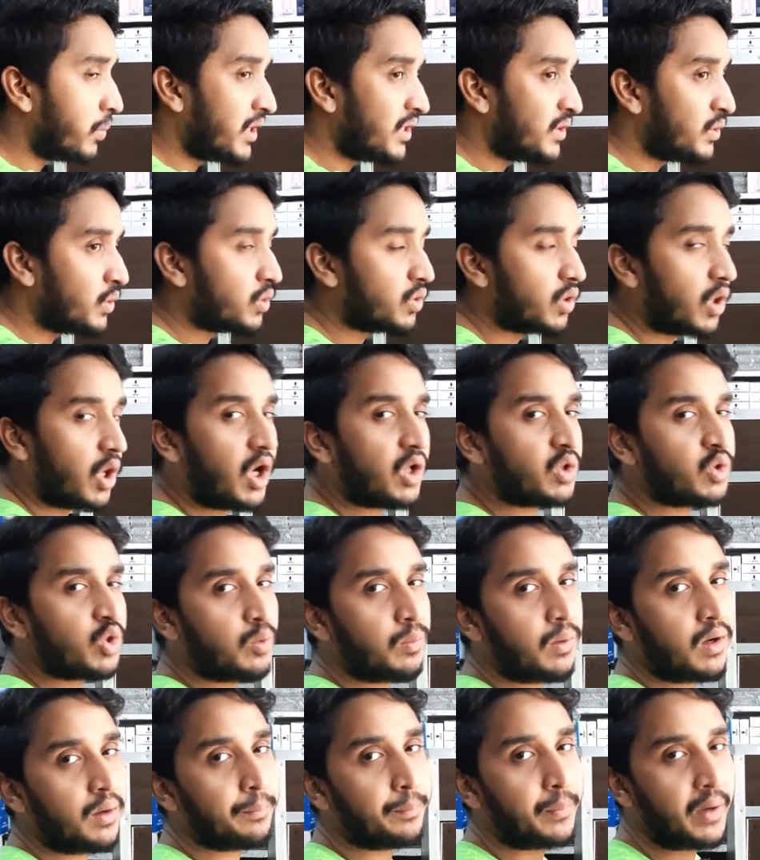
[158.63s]
বিদ্যুৎ
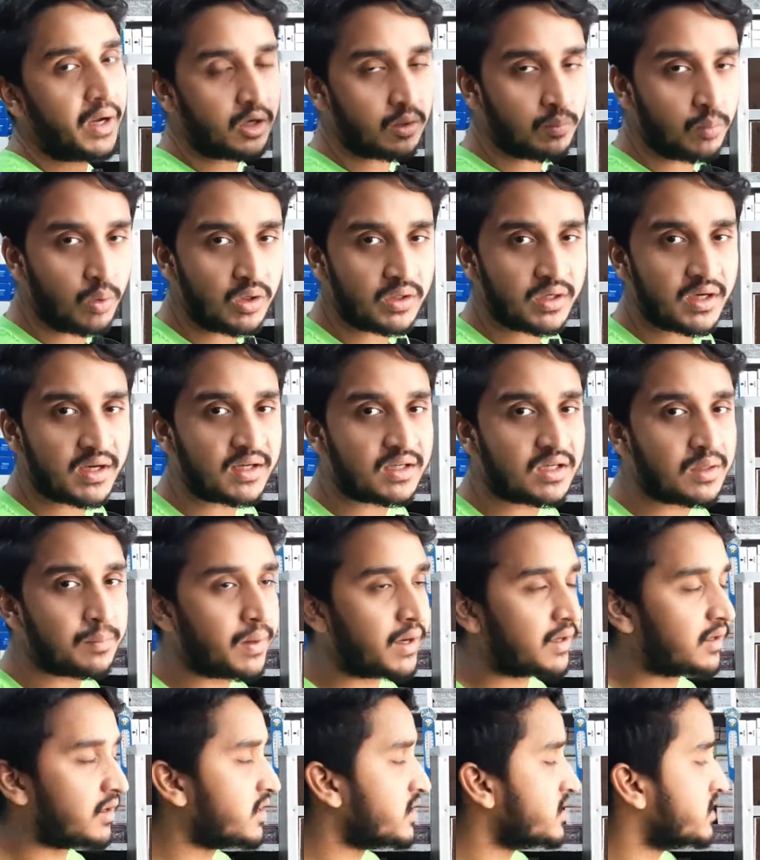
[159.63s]
অথবা বারো ভোল্টের একটি
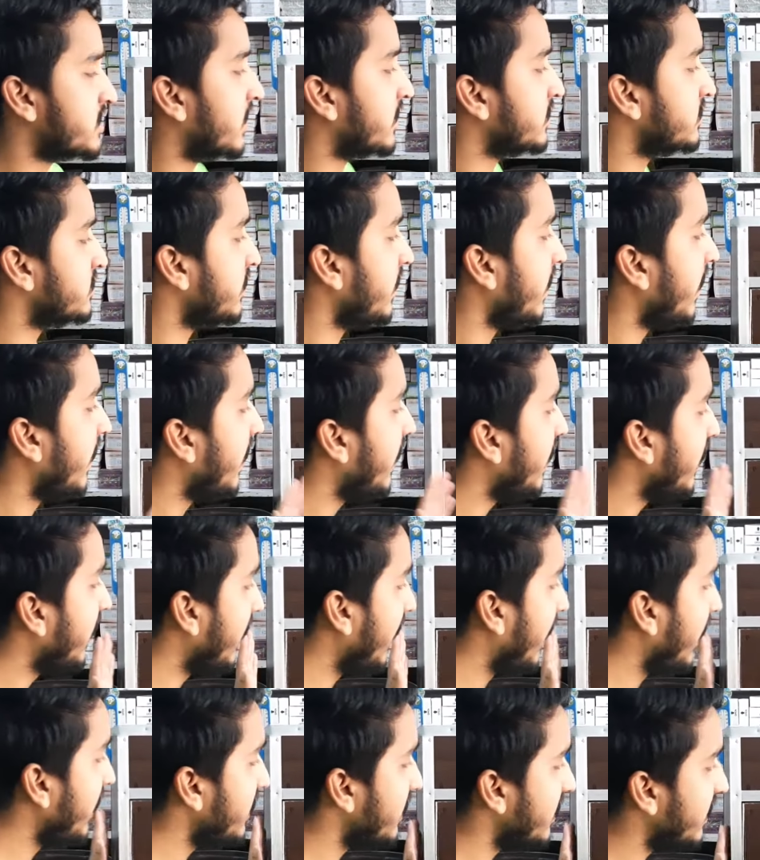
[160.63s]
ব্যাটারির সাহায্যে
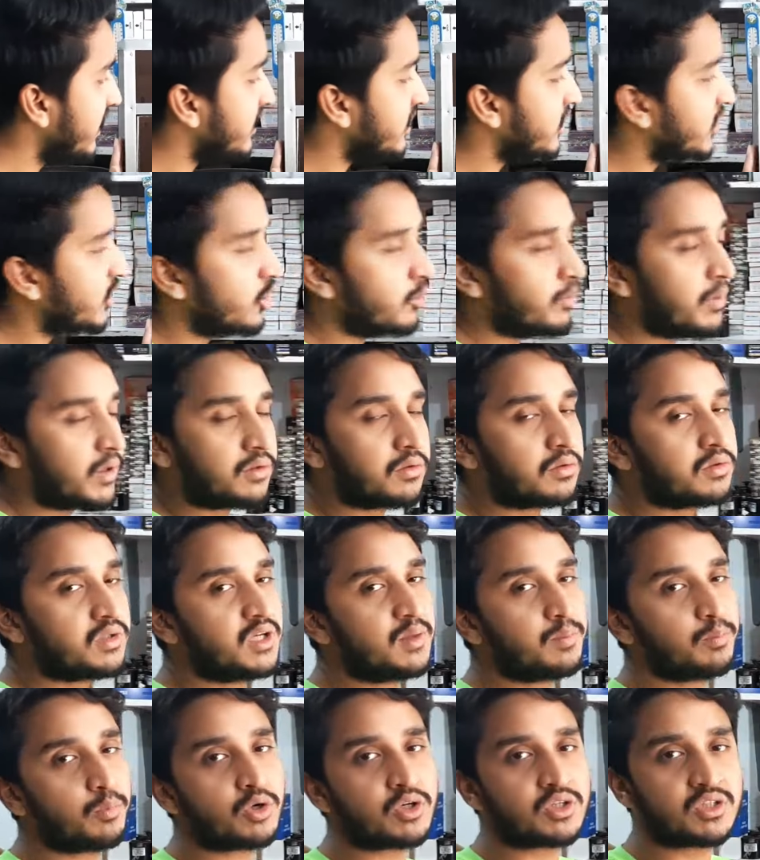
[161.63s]
এই ইনকিউবেটরটি
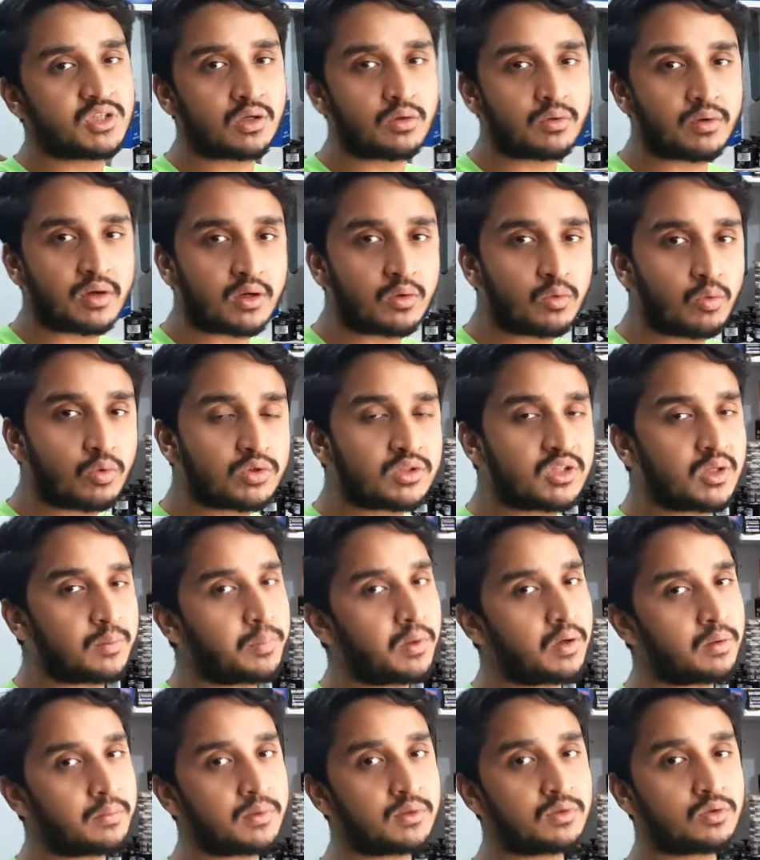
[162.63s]
পরিচালনা করতে
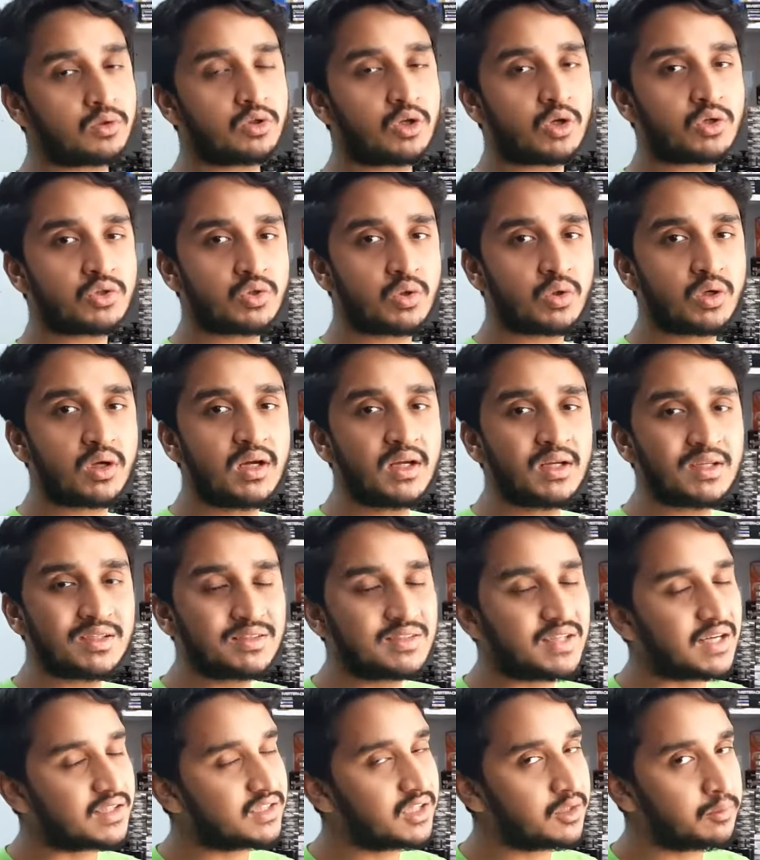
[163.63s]
পারবেন তো দর্শক
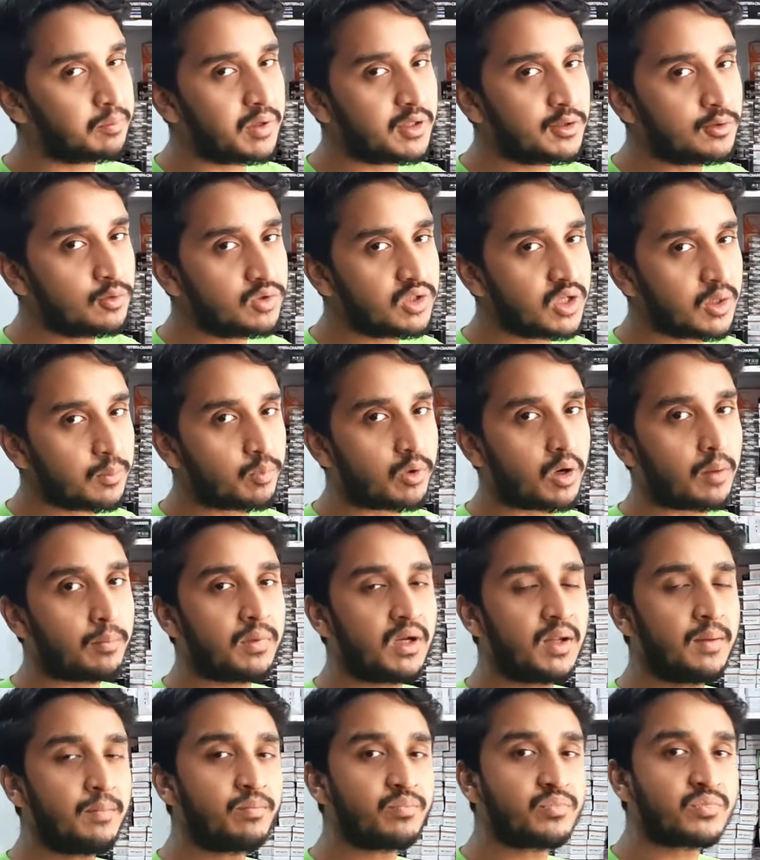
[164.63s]
যাদের বিদ্যুতের
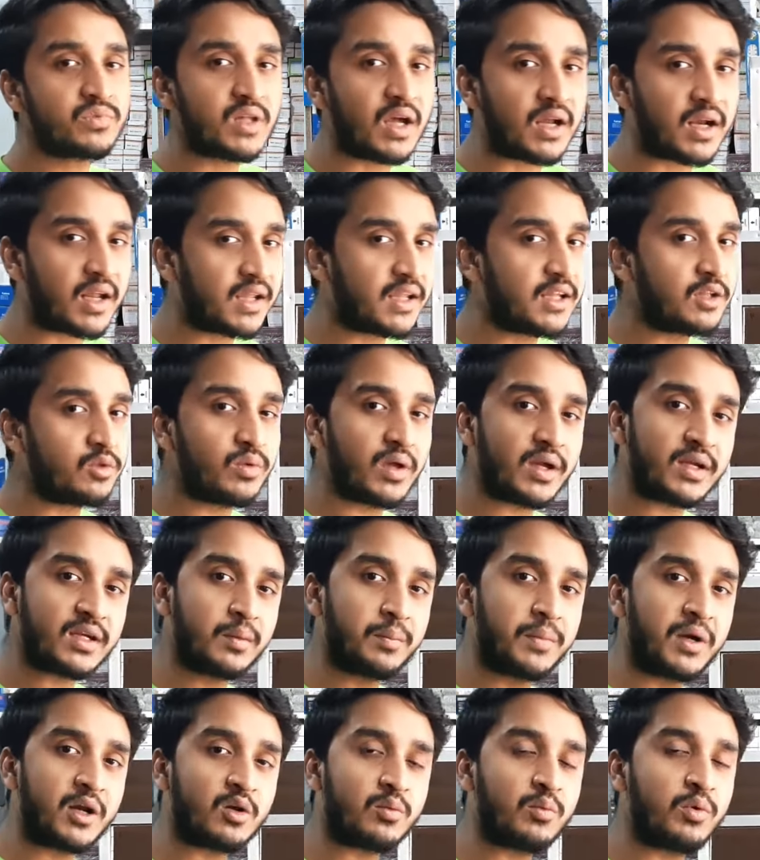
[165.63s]
প্রবলেম তারা কিন্তু একটা
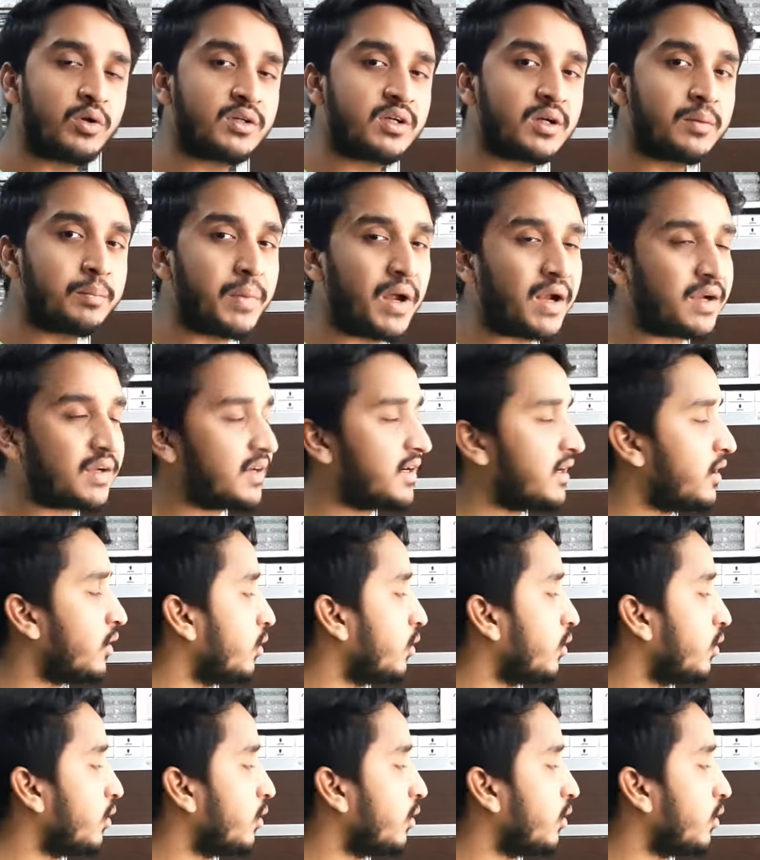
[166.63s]
বারো ভোল্টের ব্যাটারি